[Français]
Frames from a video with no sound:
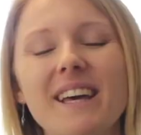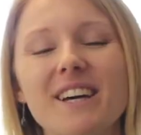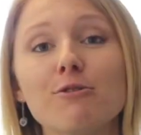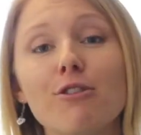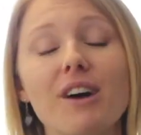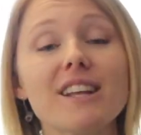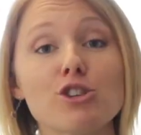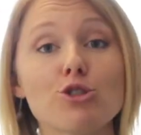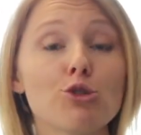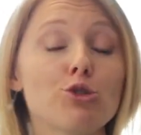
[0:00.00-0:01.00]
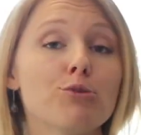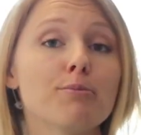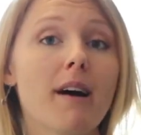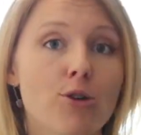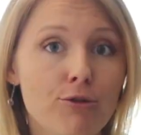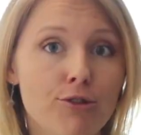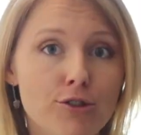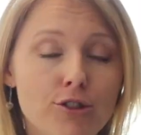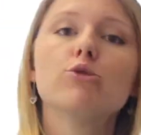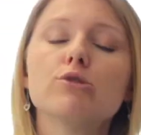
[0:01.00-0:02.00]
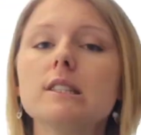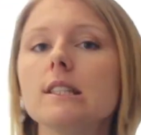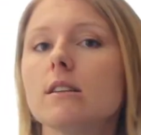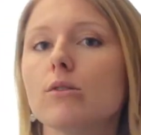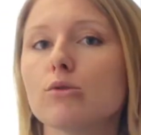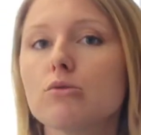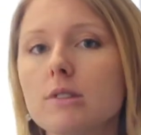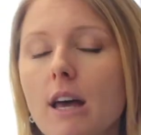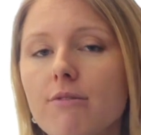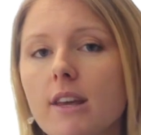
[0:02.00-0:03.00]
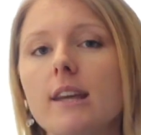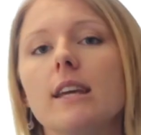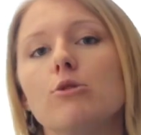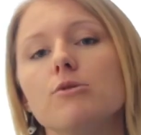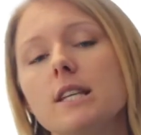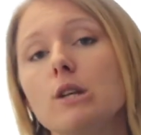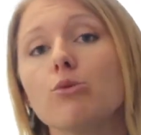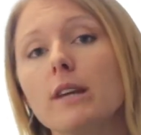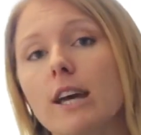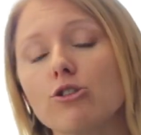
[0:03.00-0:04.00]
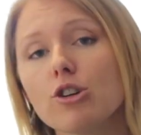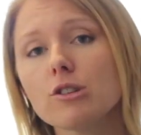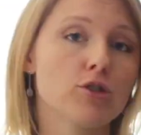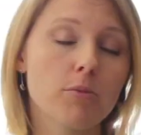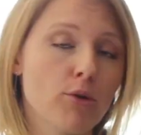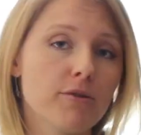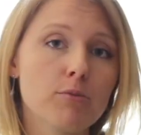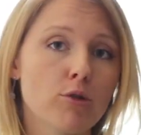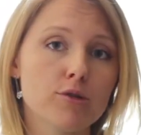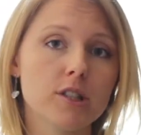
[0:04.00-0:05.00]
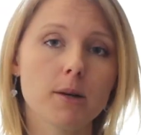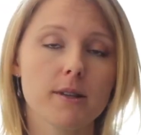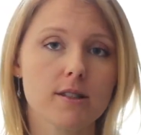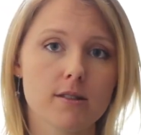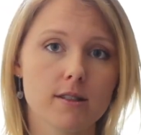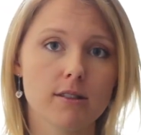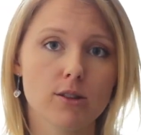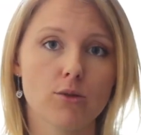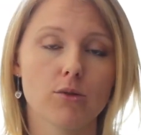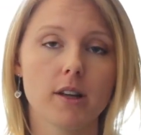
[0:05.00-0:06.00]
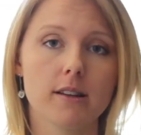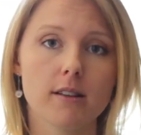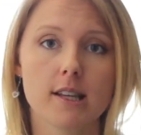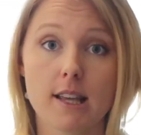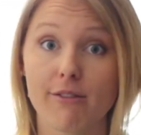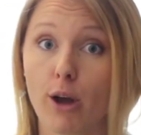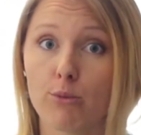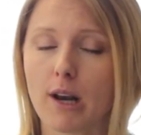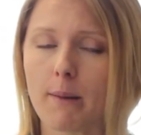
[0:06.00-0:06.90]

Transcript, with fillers: mais euh, il faut faire attention de ne pas confondre le style gustavien et le style Louis XIV. J'en profite pour le dire parce que c'est vrai qu'on a tendance à faire un peu